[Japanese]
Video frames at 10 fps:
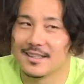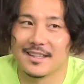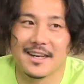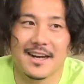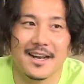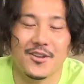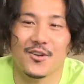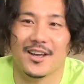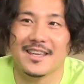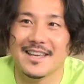でキレられる
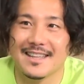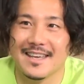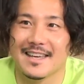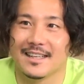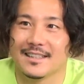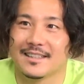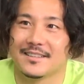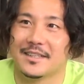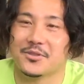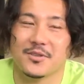のが嫌で
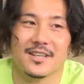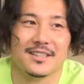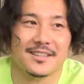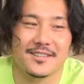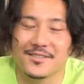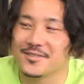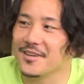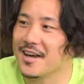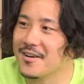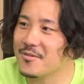なんとかっていうその
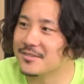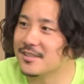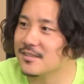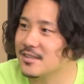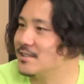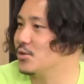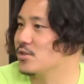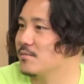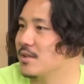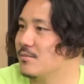反骨心で成長
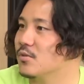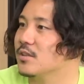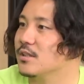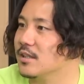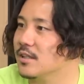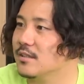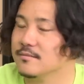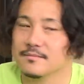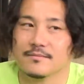したみたいなもんなんで、うんは